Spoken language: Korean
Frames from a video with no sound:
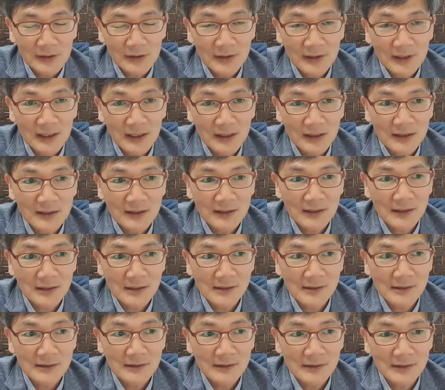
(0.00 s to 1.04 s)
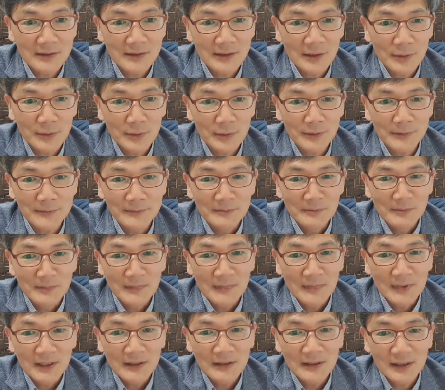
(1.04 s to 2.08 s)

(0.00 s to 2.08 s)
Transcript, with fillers: 설령 갈등이 있을지라도